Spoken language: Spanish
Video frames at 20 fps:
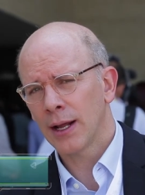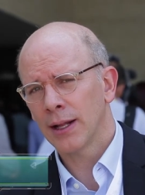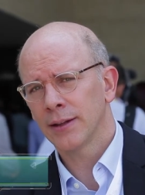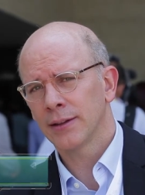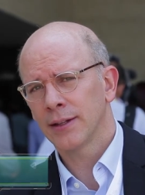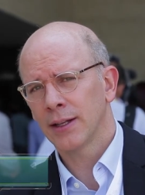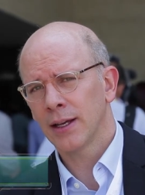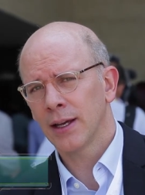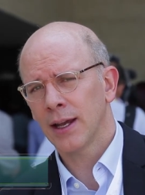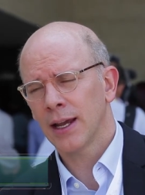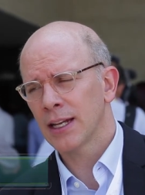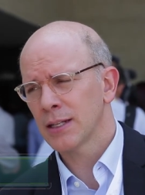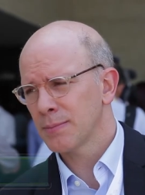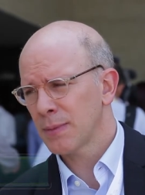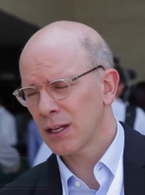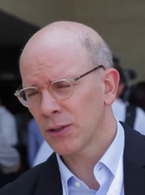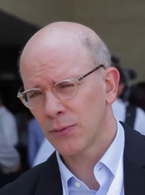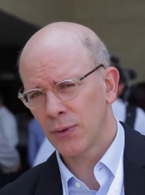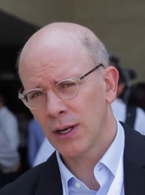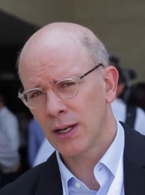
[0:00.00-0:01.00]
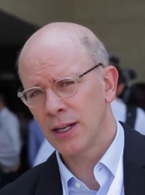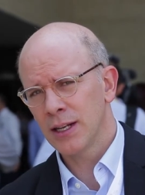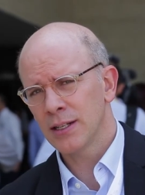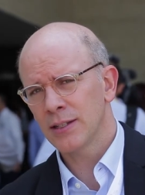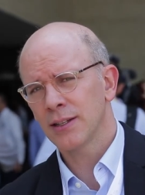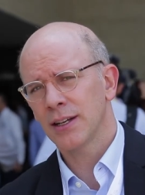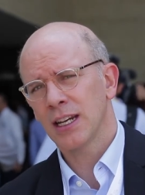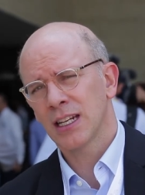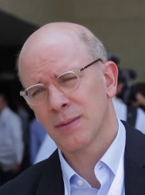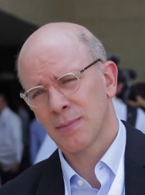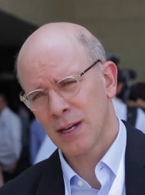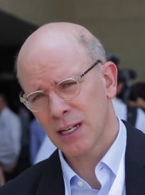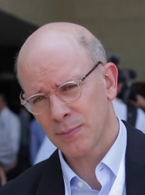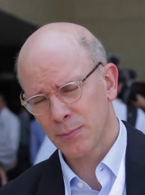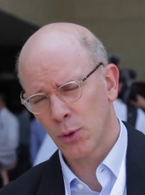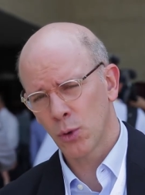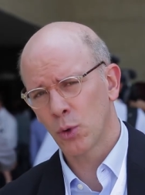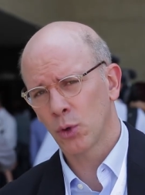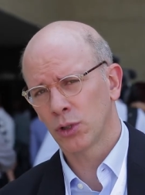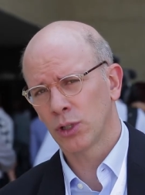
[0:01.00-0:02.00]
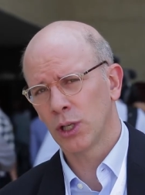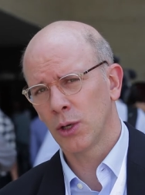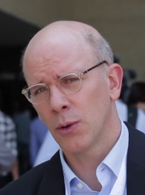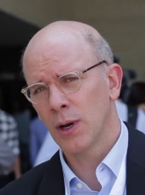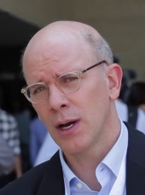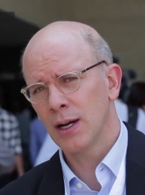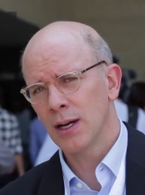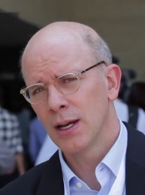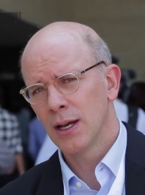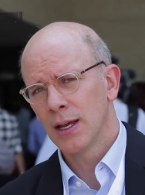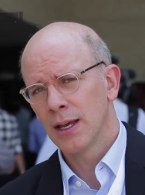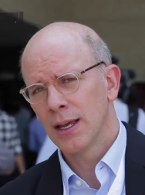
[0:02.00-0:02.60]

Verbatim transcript: gente es más feliz, es más productiva